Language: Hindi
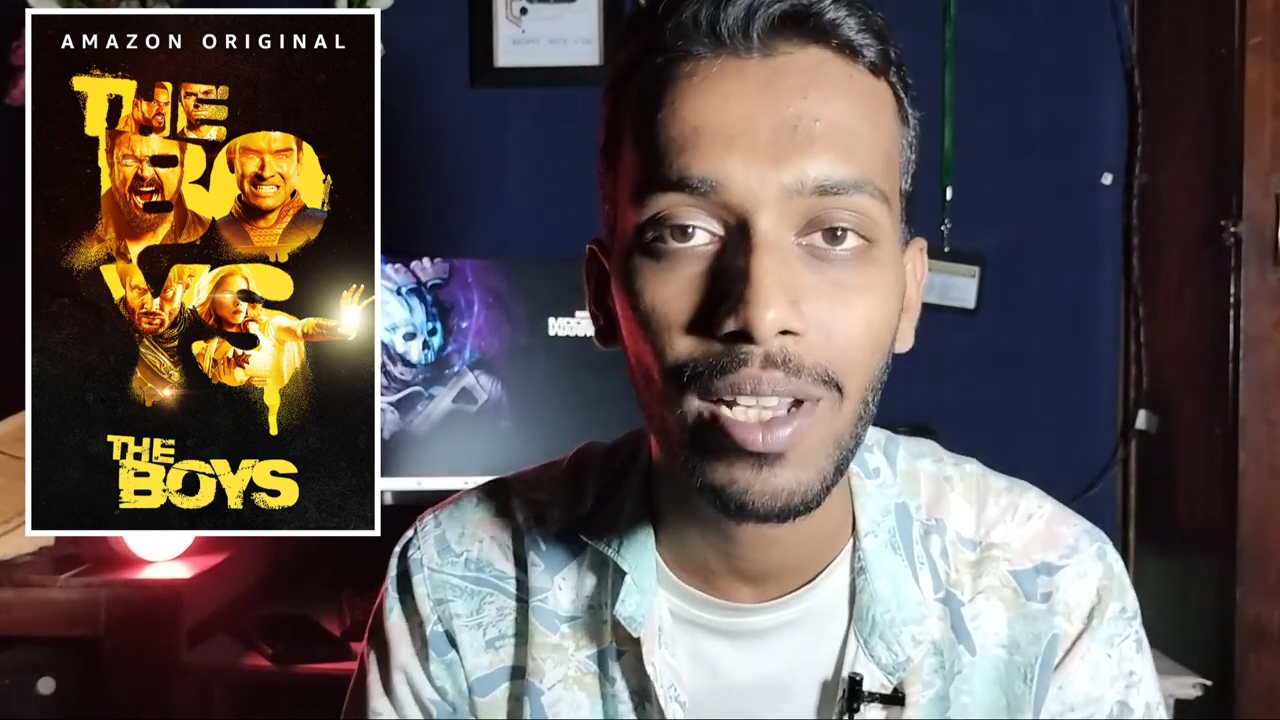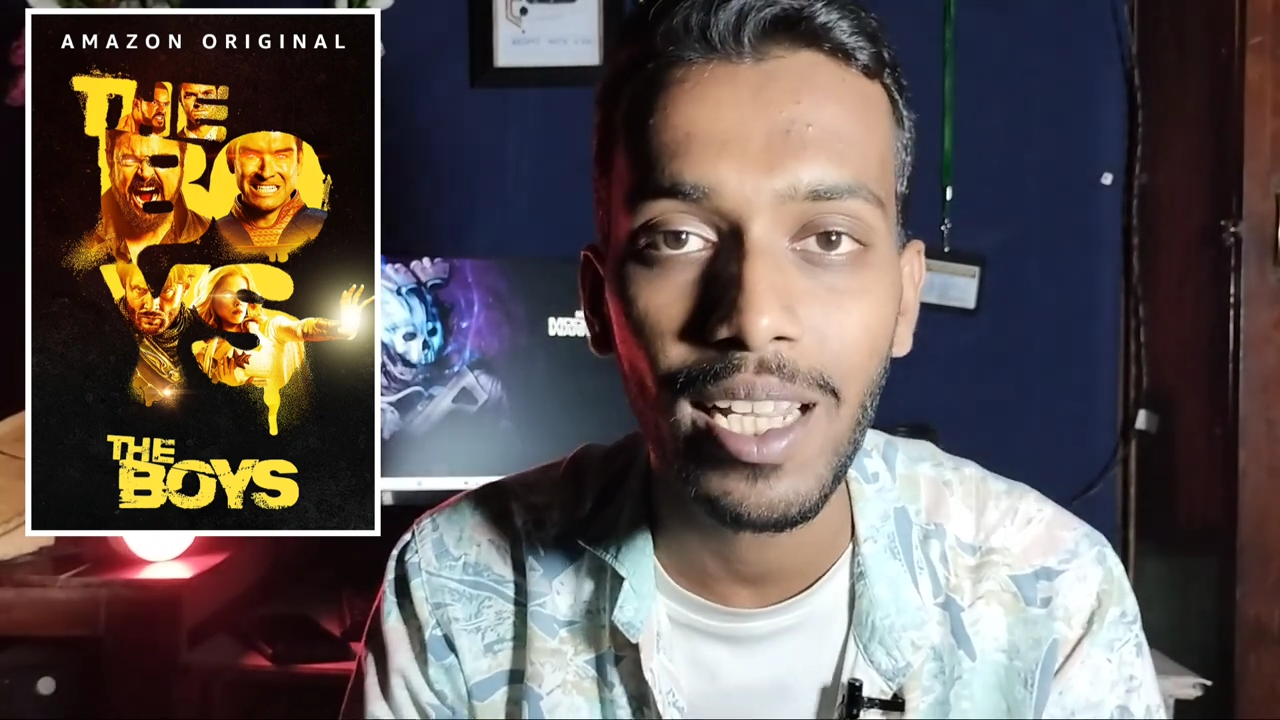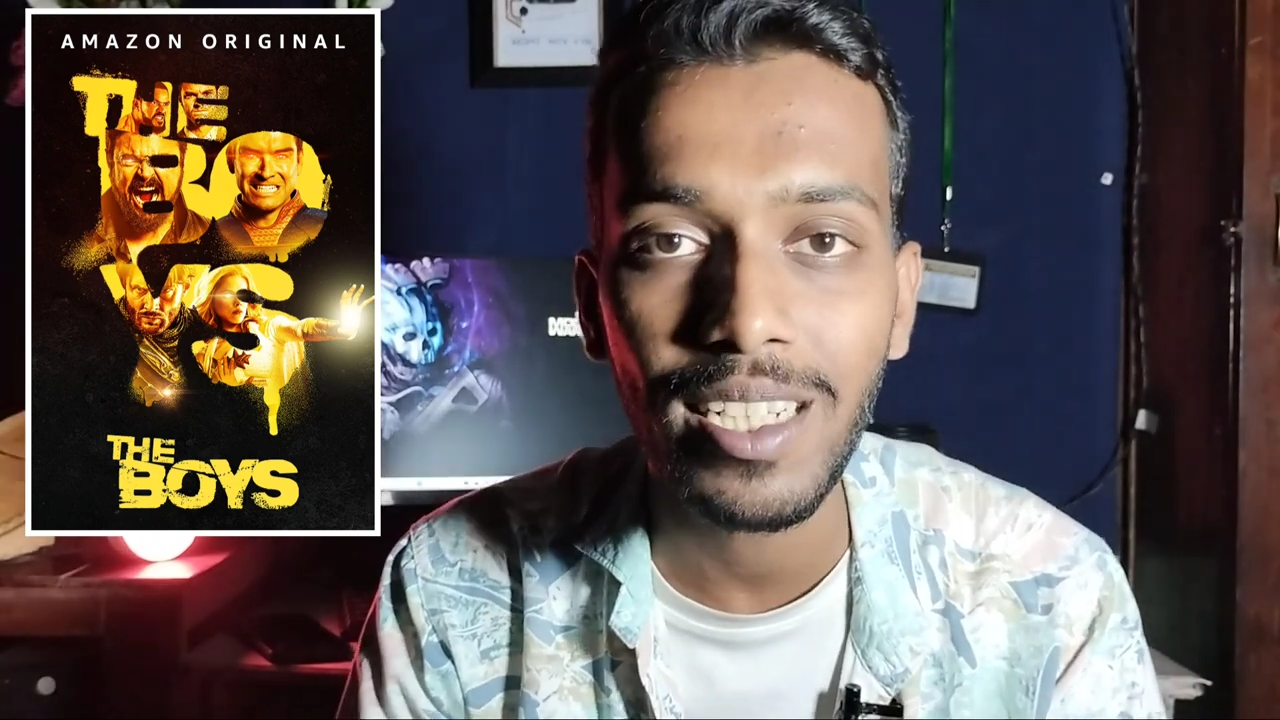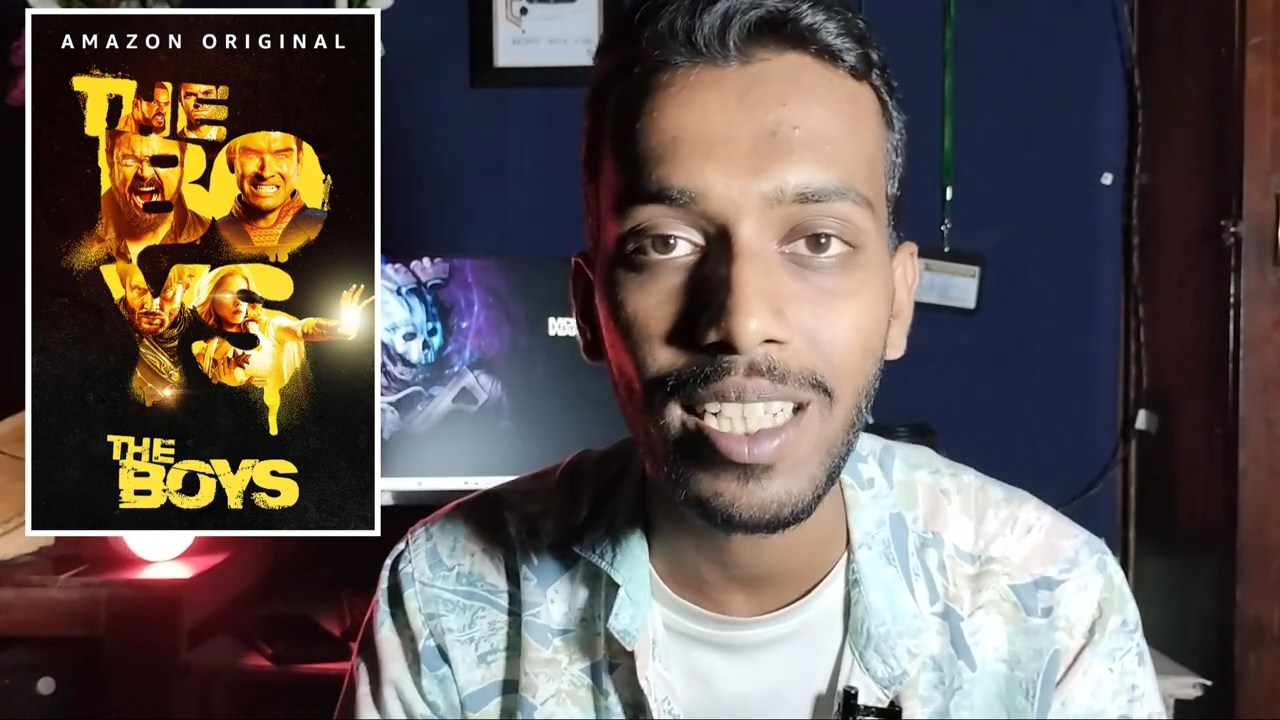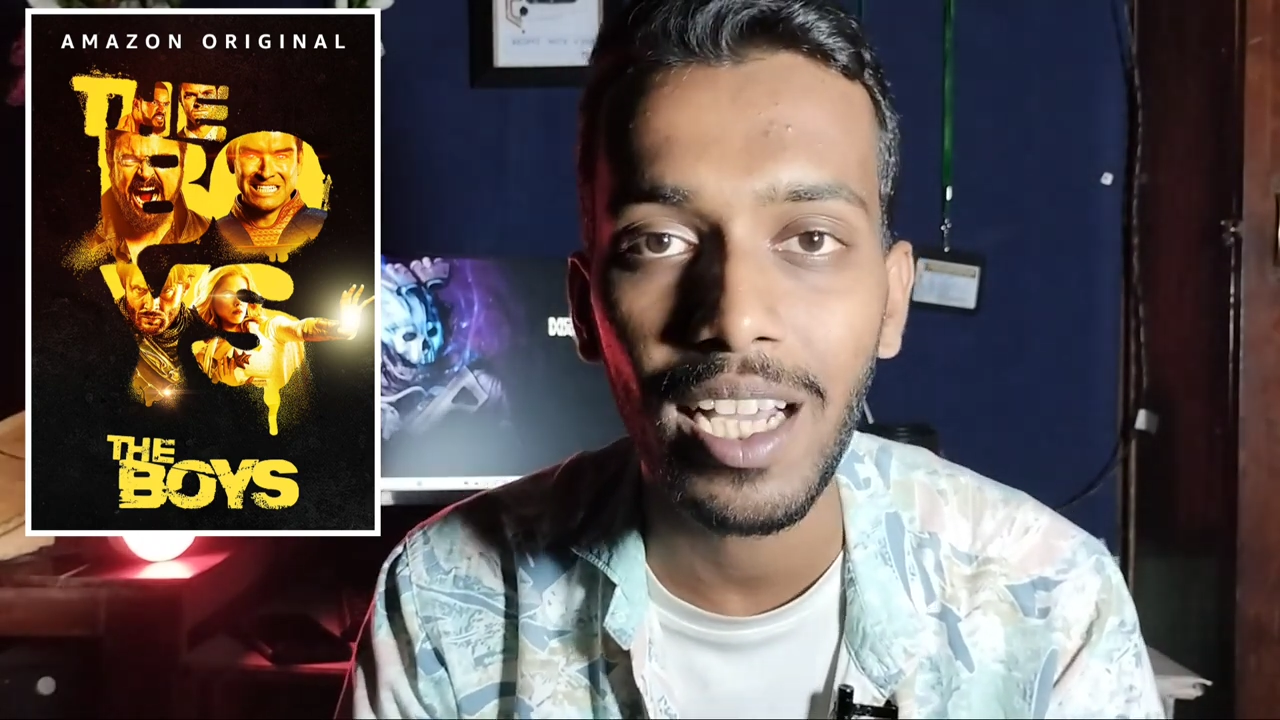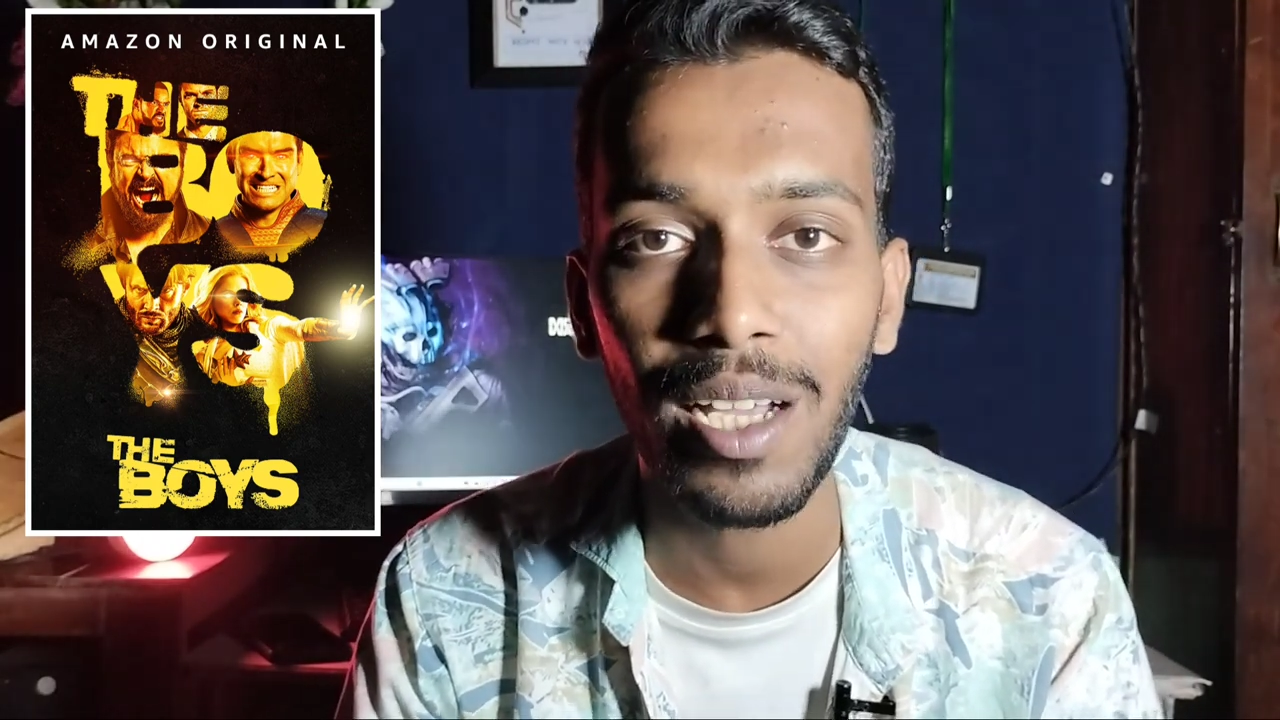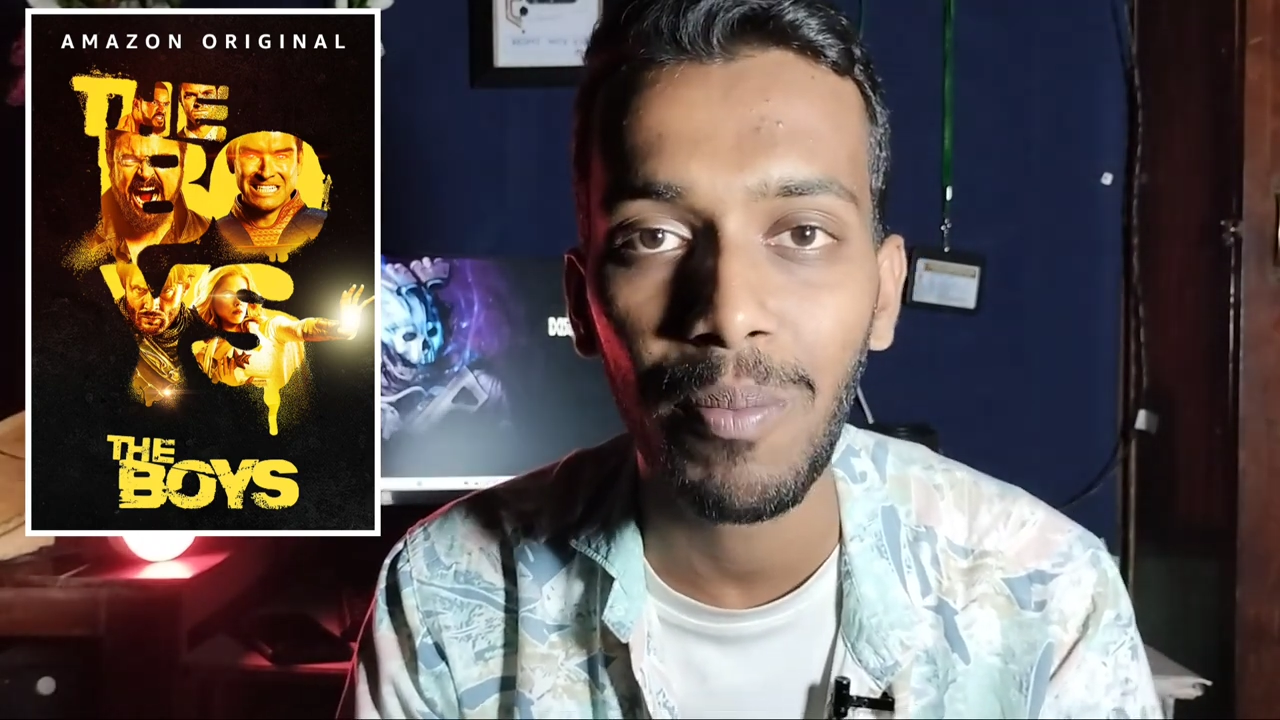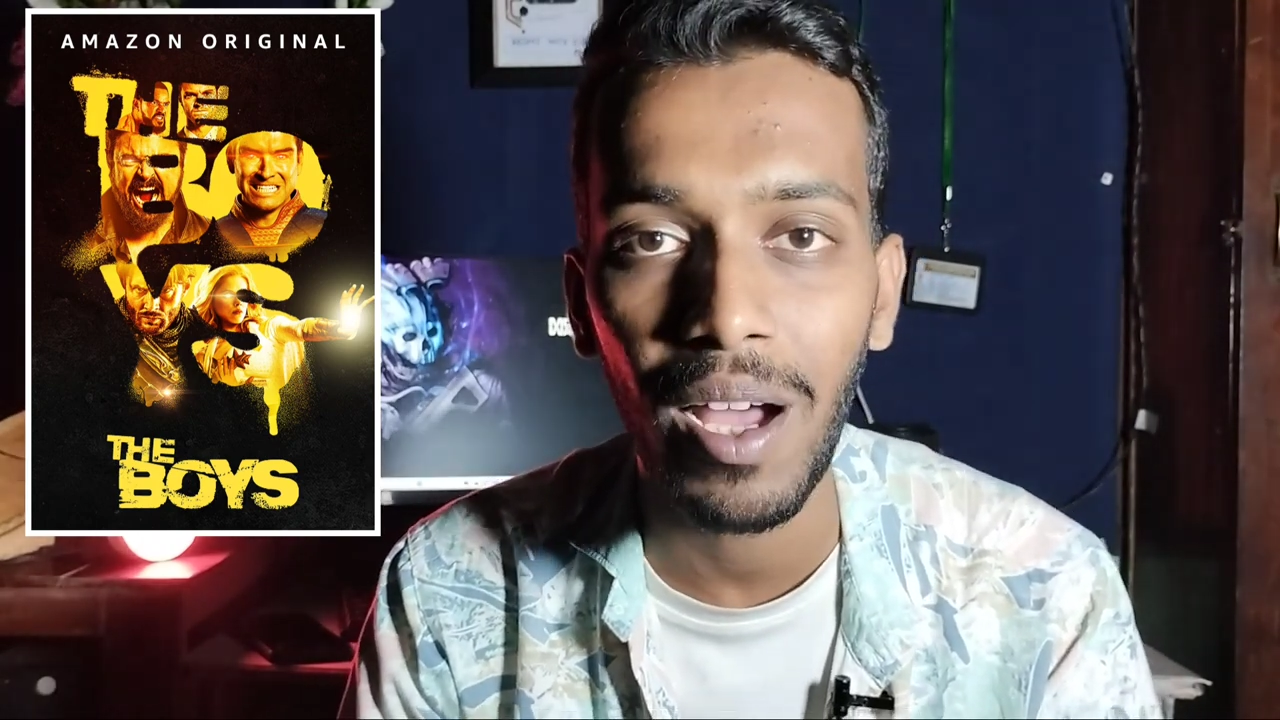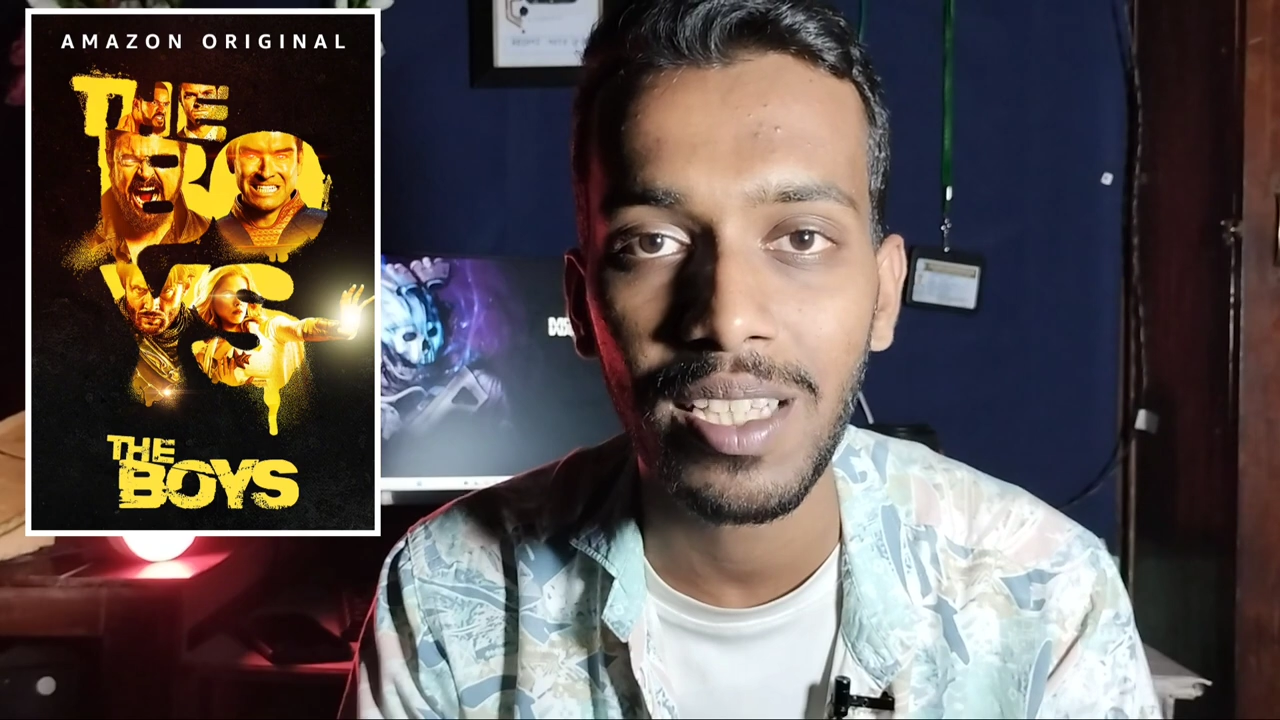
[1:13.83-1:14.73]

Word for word: विलेन की अगर